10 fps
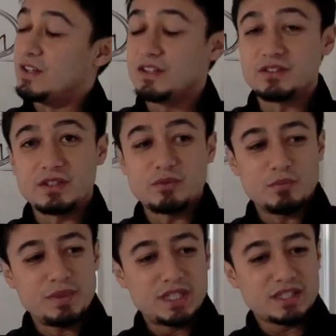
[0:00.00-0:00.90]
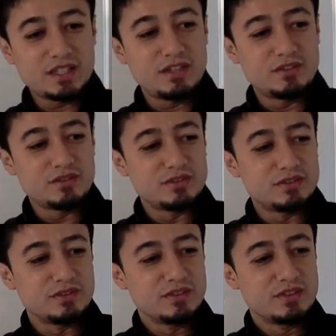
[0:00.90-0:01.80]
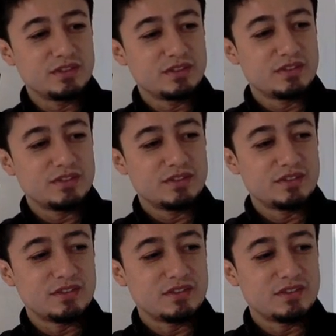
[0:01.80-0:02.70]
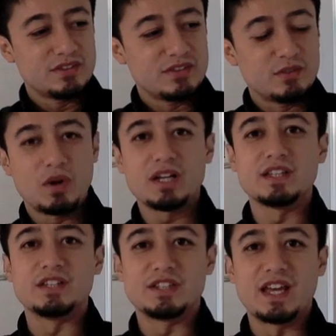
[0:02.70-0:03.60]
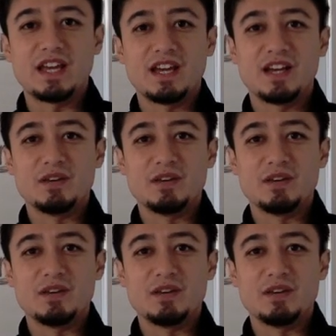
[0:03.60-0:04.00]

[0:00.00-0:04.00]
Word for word: なんつうの、こう満たされるわかんないですね。